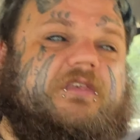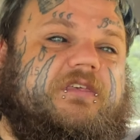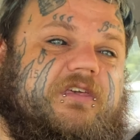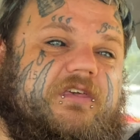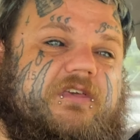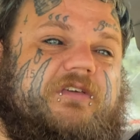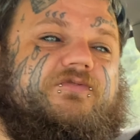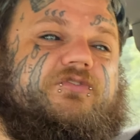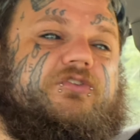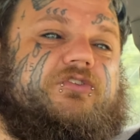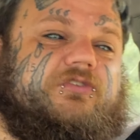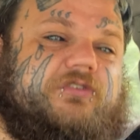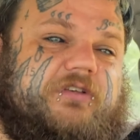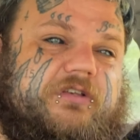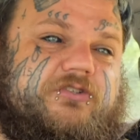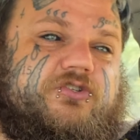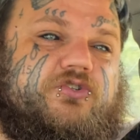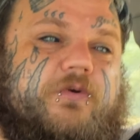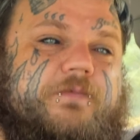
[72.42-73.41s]
И вот,
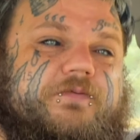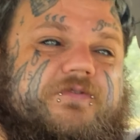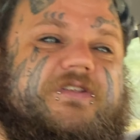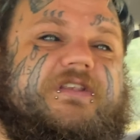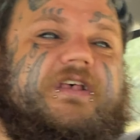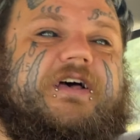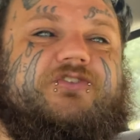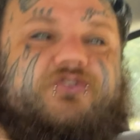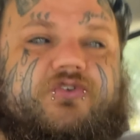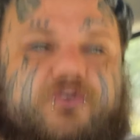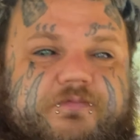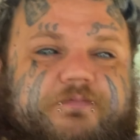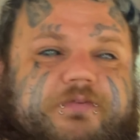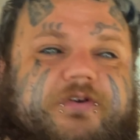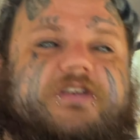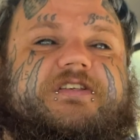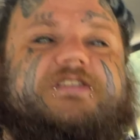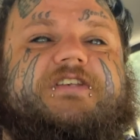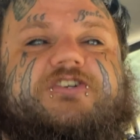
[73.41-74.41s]
собственно, оно и
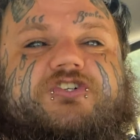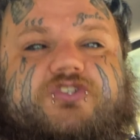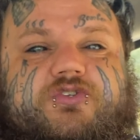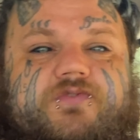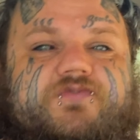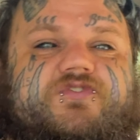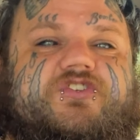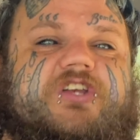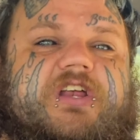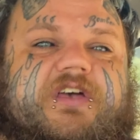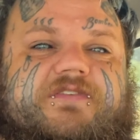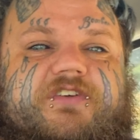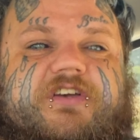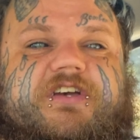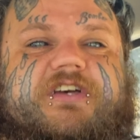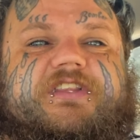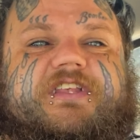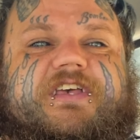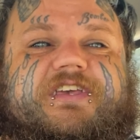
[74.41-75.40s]
произошло. Вчера
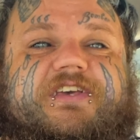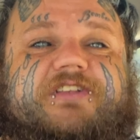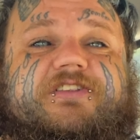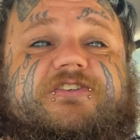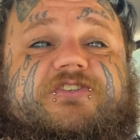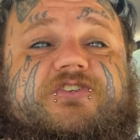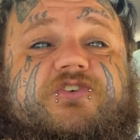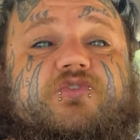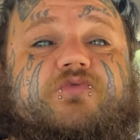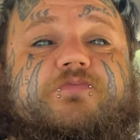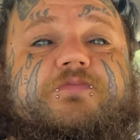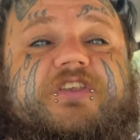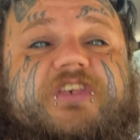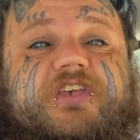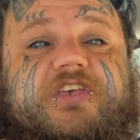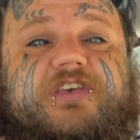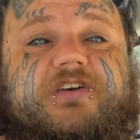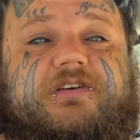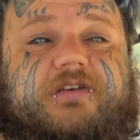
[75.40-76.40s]
Вика наелась
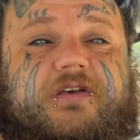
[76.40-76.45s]
клубники,